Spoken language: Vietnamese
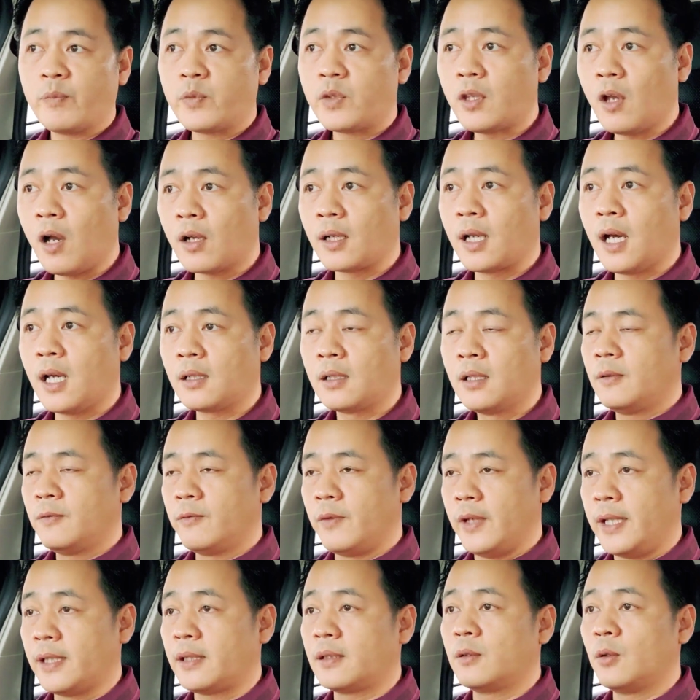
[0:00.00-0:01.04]
Cho nên
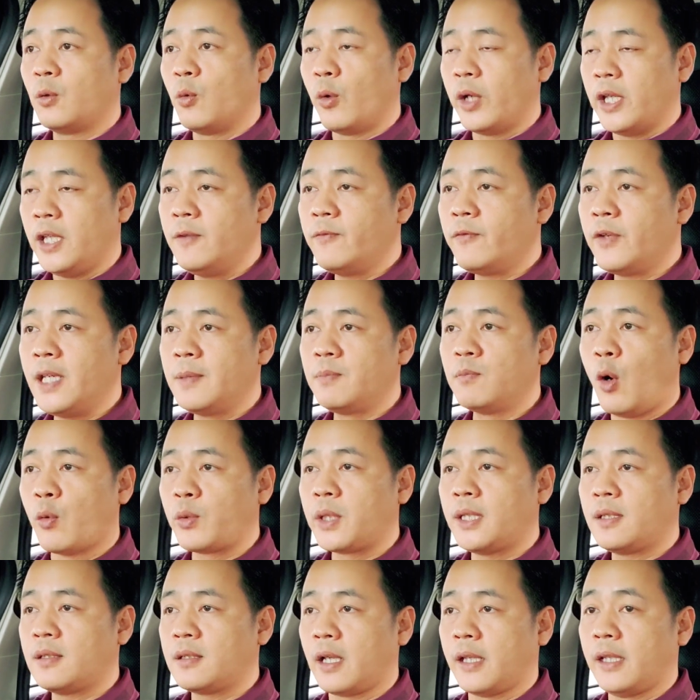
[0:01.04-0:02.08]
việc ủy viên Bộ
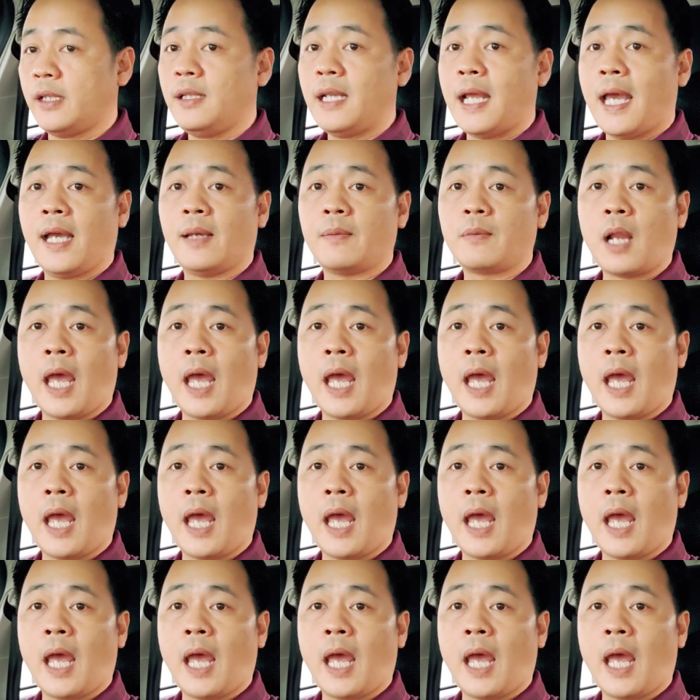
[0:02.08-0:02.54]
Chính trị là